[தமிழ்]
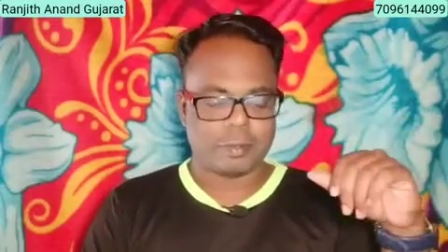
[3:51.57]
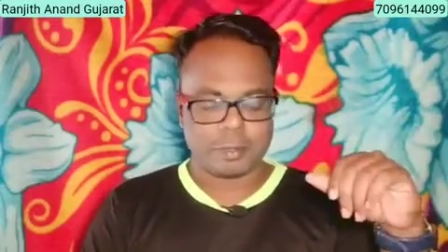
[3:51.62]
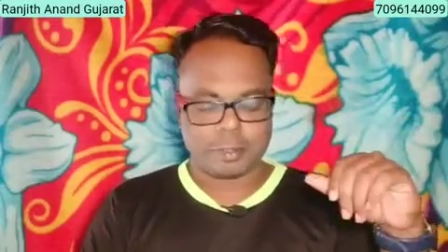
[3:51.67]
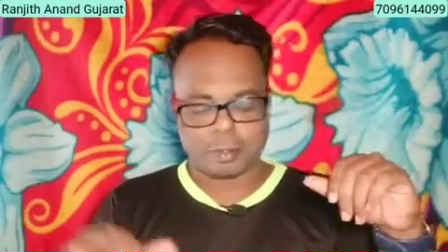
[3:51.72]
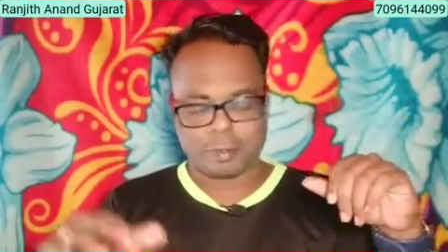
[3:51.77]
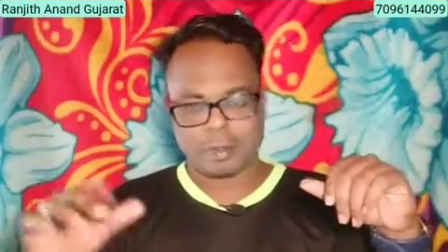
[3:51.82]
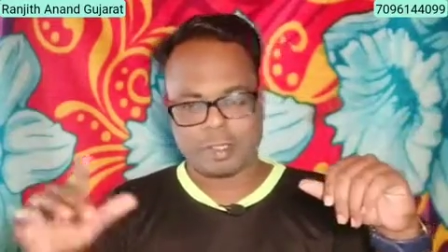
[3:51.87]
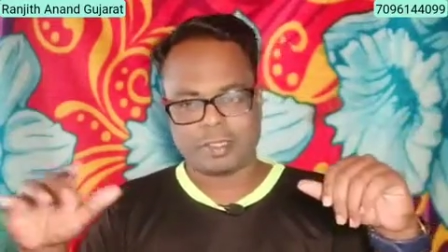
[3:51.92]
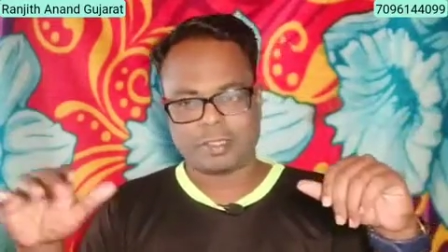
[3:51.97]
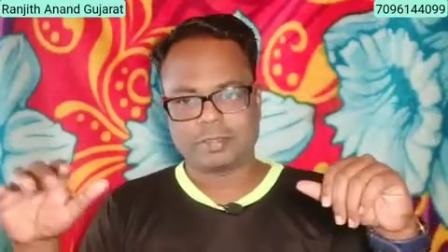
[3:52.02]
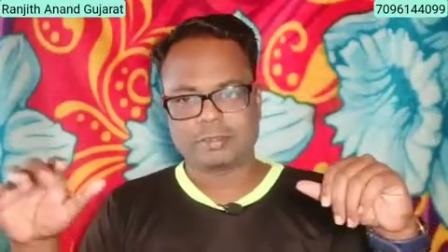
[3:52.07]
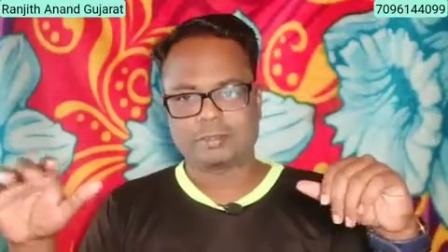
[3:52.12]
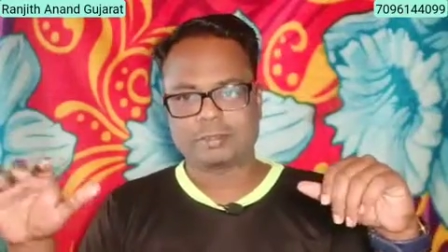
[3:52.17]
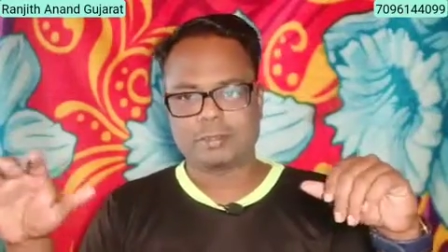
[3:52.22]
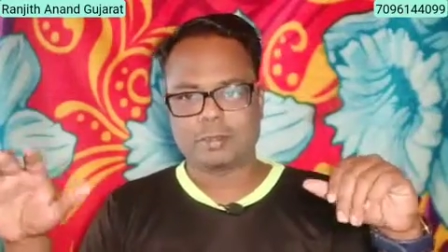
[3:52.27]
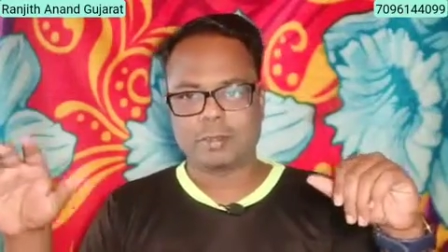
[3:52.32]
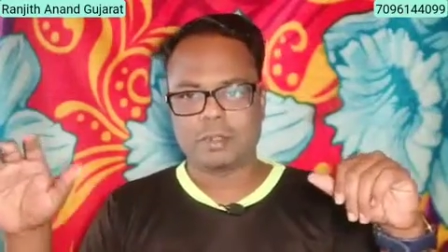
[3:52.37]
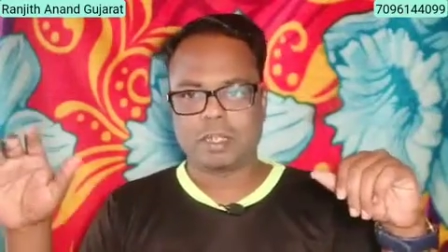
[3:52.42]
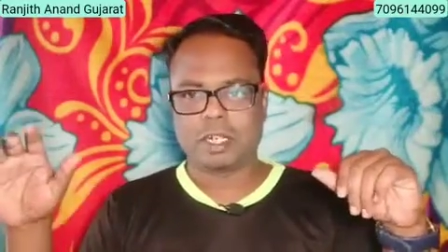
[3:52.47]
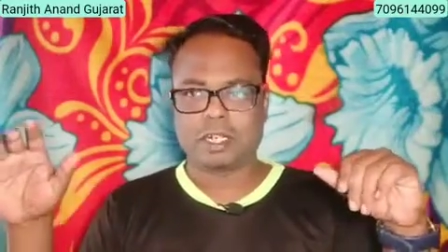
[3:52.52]
போட்டிருப்பாங்க
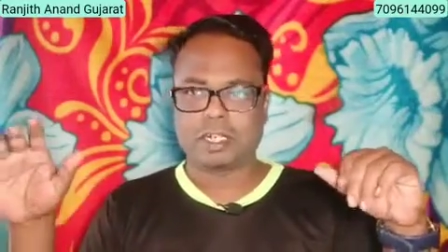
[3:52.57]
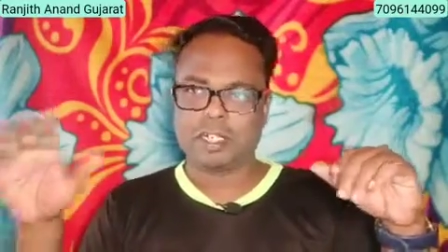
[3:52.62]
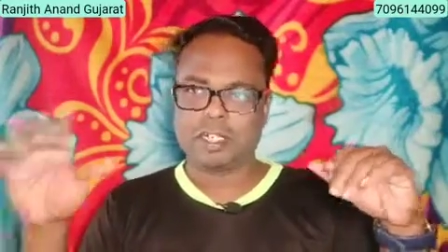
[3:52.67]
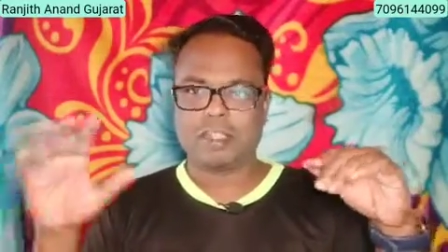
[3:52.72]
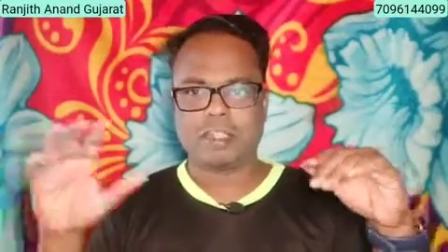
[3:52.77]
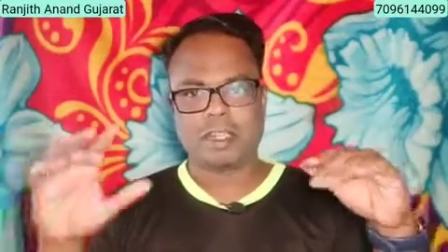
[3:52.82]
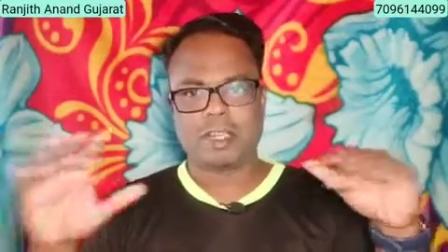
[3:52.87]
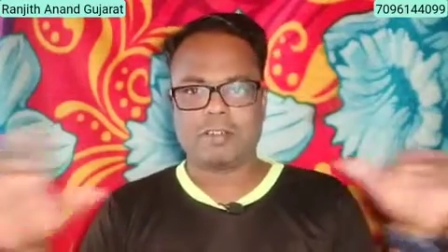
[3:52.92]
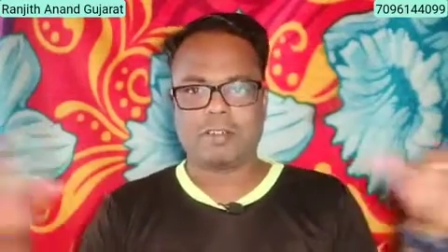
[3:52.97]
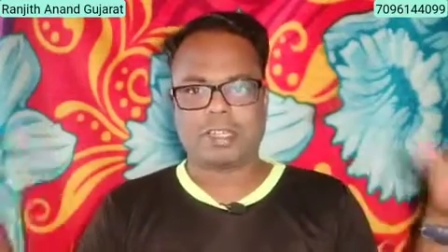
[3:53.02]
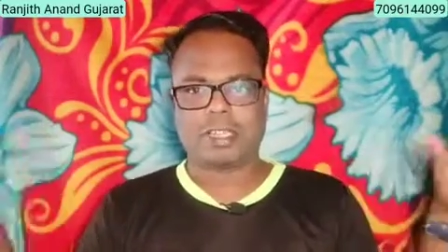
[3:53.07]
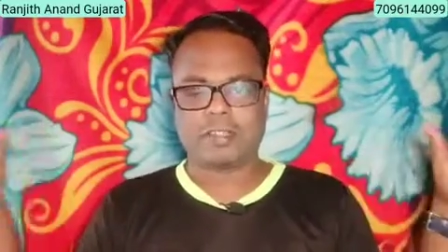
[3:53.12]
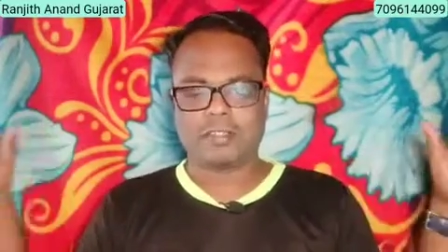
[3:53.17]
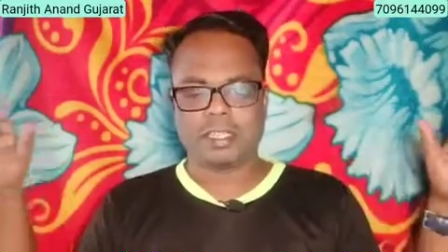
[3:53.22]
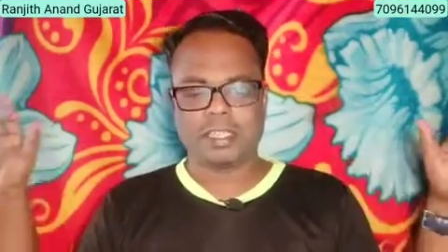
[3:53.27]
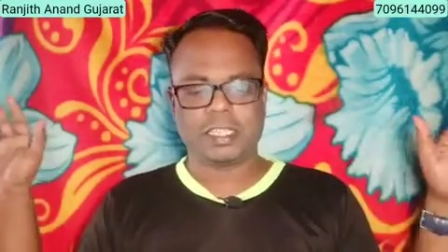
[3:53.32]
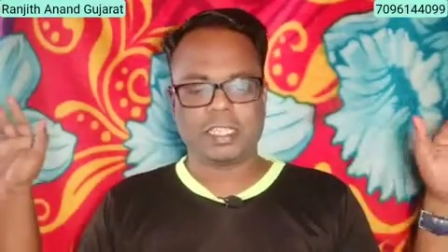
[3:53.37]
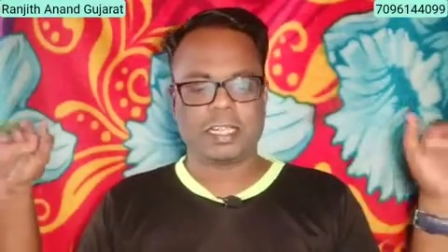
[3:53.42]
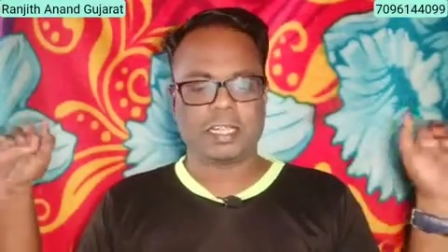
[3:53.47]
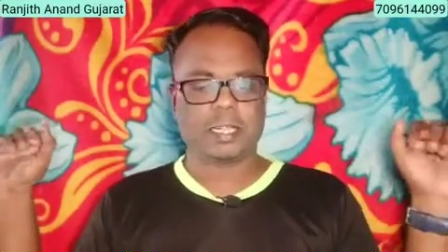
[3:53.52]
குளிருக்குனால வெட்ட
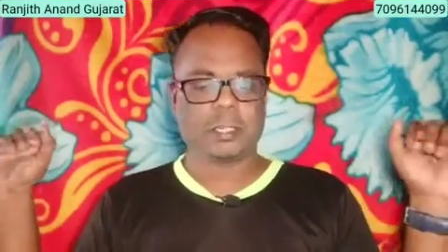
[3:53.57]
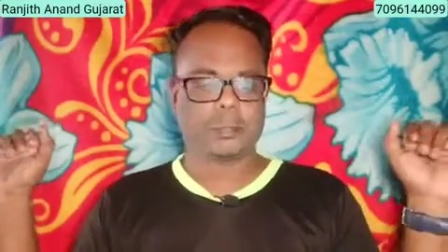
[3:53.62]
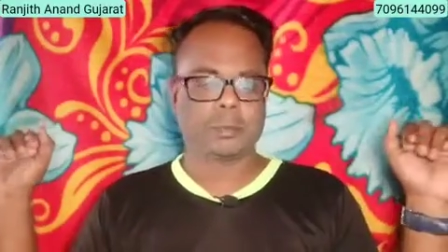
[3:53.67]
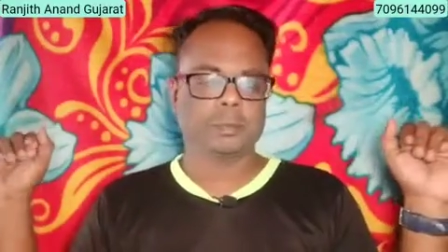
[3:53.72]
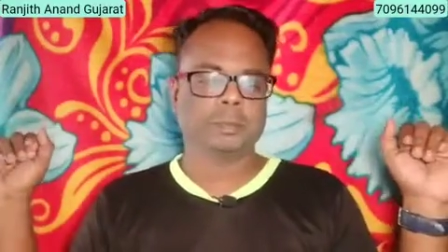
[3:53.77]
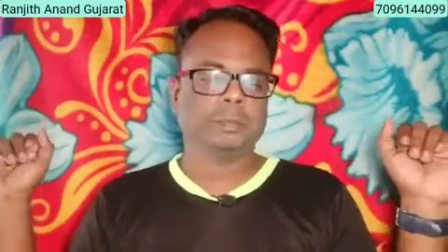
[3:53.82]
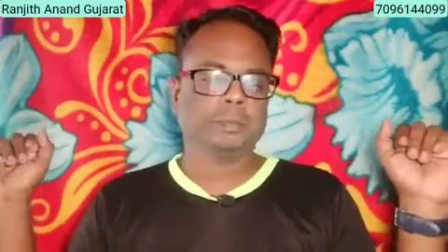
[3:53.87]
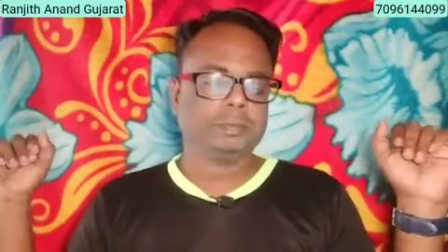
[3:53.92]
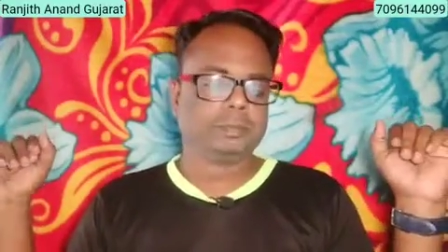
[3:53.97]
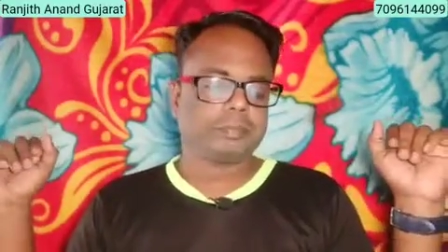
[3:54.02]
வெளியில் தான் நடக்கும்